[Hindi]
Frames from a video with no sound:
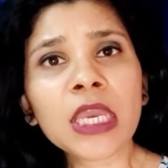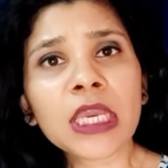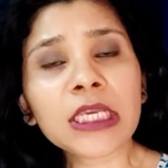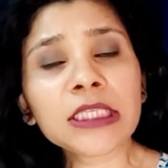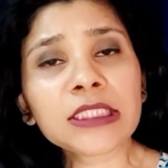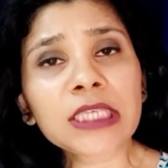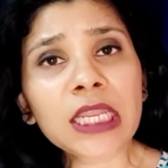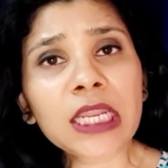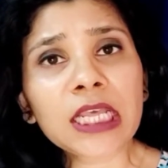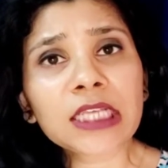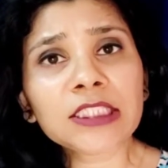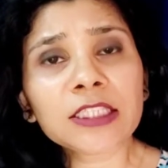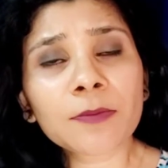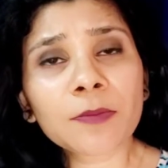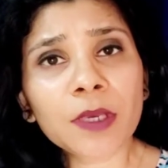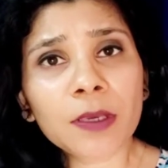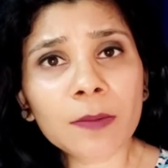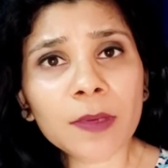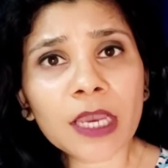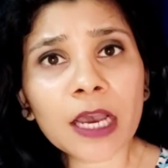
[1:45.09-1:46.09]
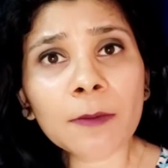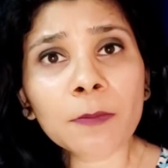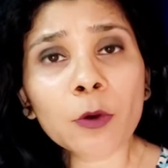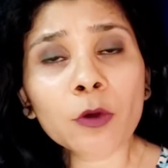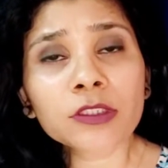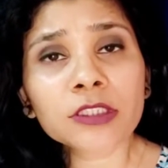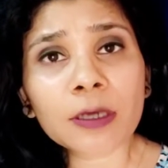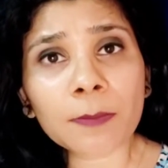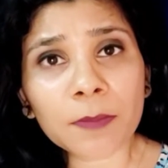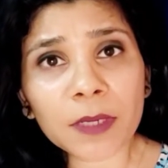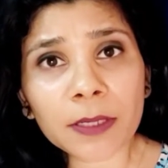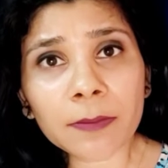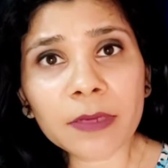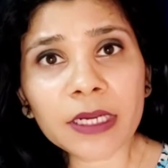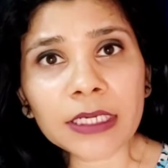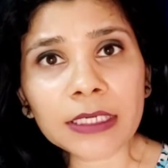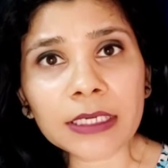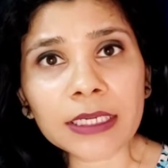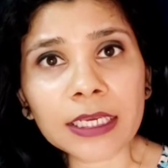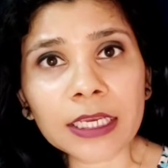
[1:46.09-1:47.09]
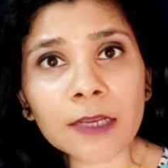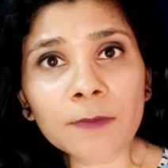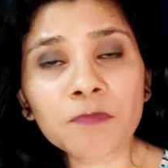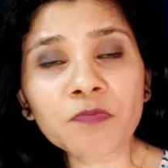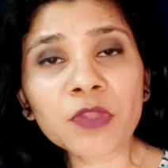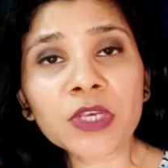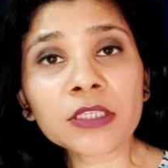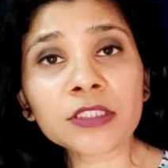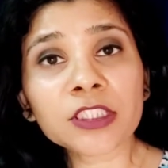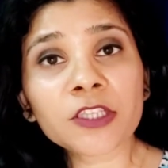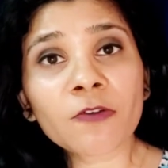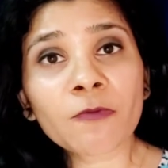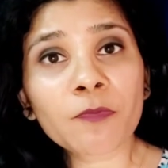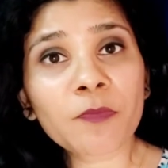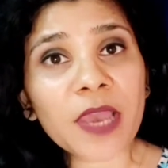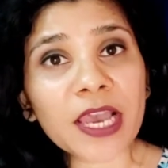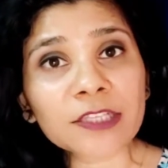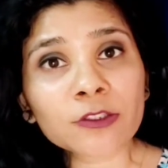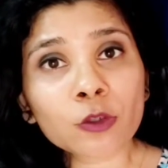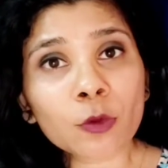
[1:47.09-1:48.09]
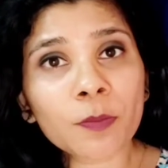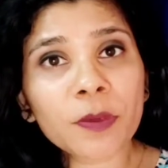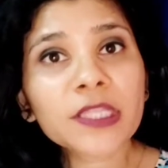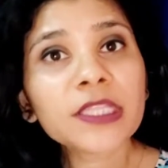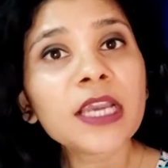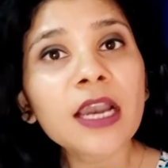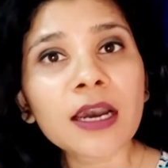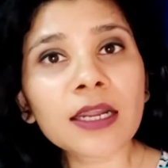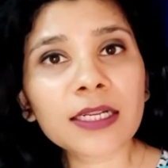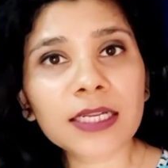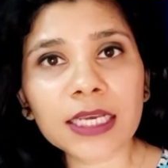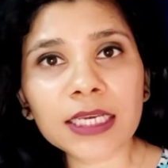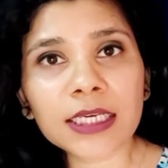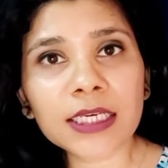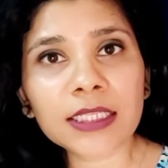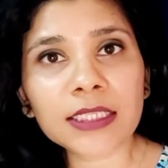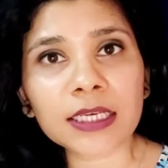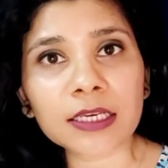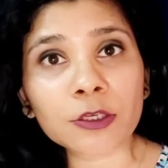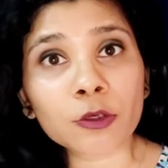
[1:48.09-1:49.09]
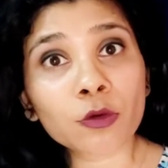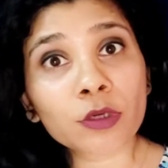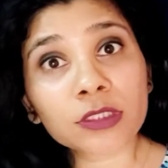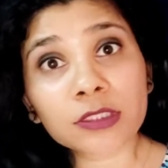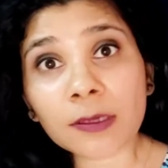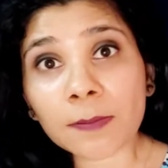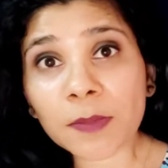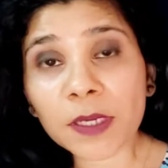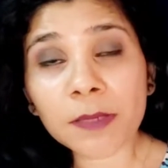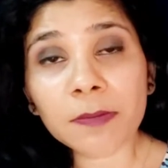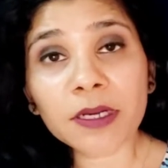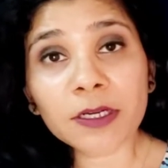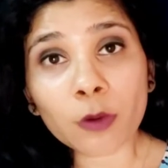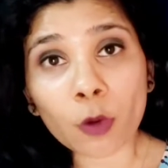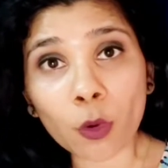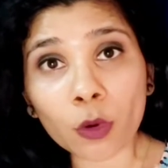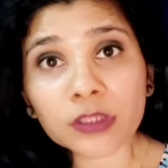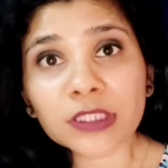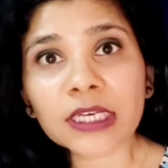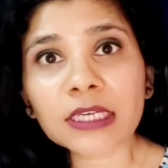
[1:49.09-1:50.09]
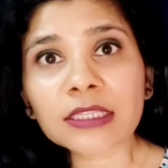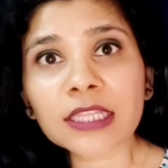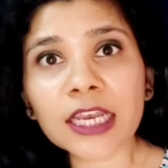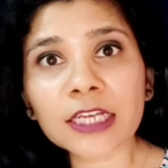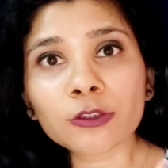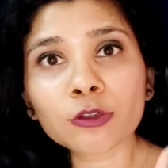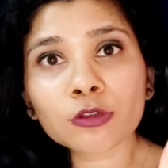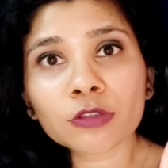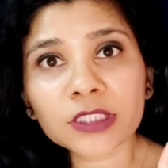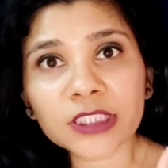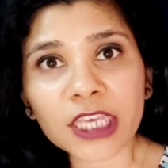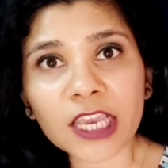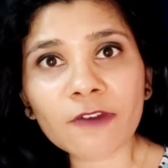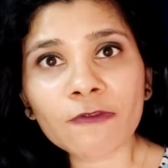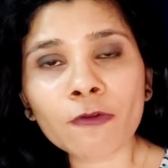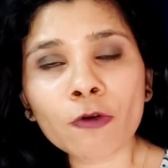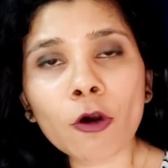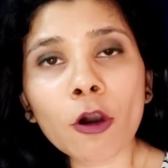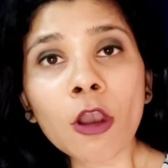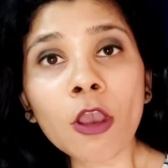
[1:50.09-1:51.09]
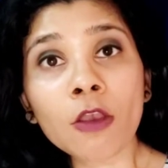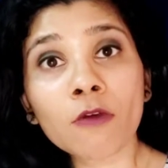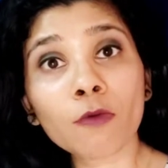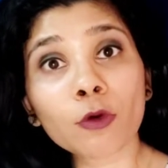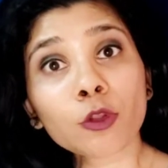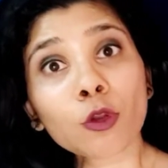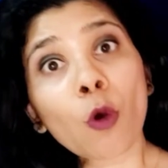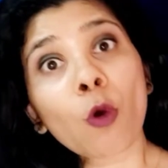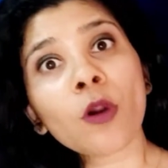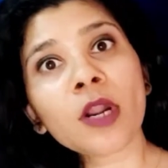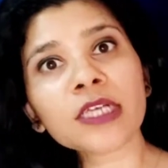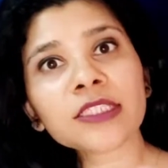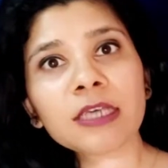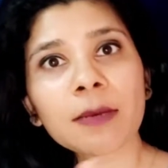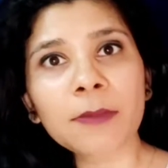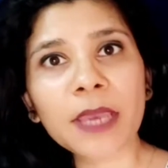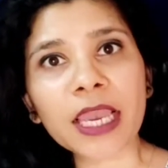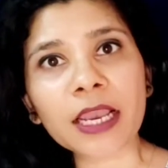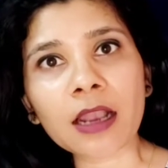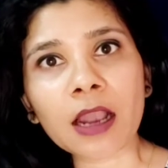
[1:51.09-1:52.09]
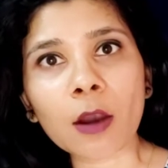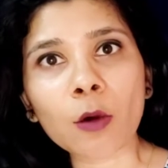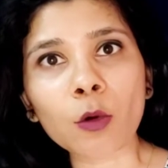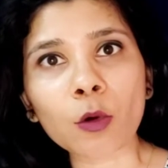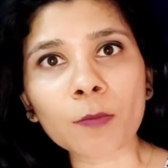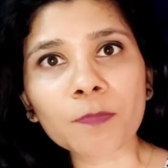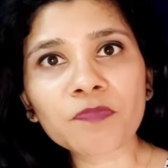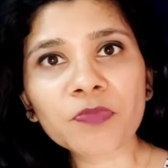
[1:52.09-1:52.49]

इसीलिए जब भी आप कोई सप्लीमेंट ले सिर्फ पैसों पे ध्यान नहीं दें क्योंकि सप्लीमेंट हो सकता है जो सेफ हो वो थोड़ा सा महंगा हो